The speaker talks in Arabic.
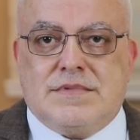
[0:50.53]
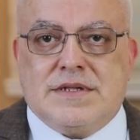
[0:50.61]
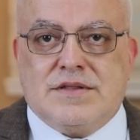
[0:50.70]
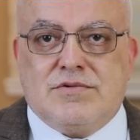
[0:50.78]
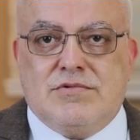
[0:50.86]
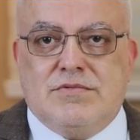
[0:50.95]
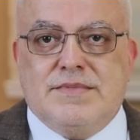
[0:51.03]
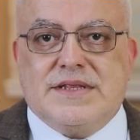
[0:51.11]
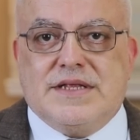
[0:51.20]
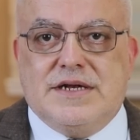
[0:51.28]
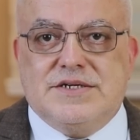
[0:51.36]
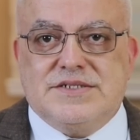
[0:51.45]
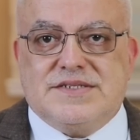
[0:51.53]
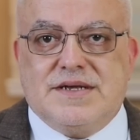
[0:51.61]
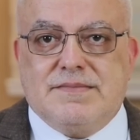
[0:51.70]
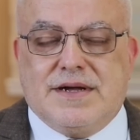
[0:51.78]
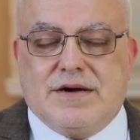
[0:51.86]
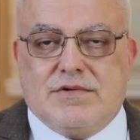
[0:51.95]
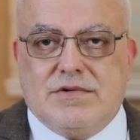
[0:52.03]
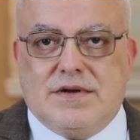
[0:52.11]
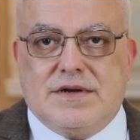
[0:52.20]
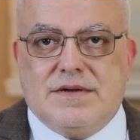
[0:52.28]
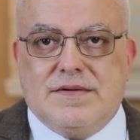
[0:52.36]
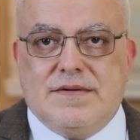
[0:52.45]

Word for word: منظومة الجسم ككل